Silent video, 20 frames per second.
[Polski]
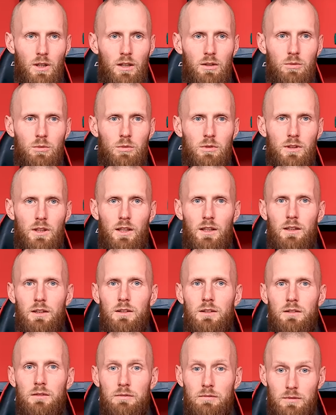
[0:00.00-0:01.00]
a tutaj
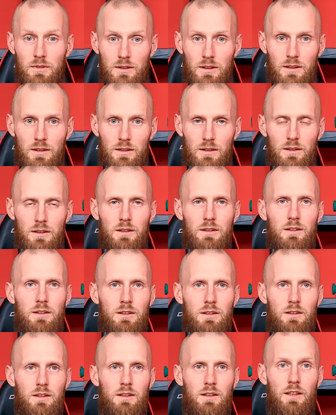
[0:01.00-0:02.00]

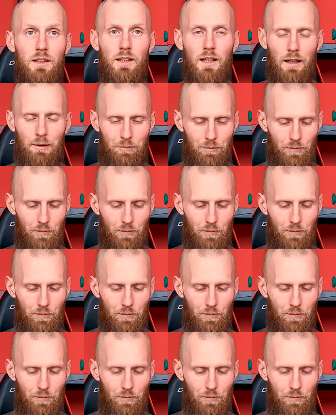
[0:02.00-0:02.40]
kicha,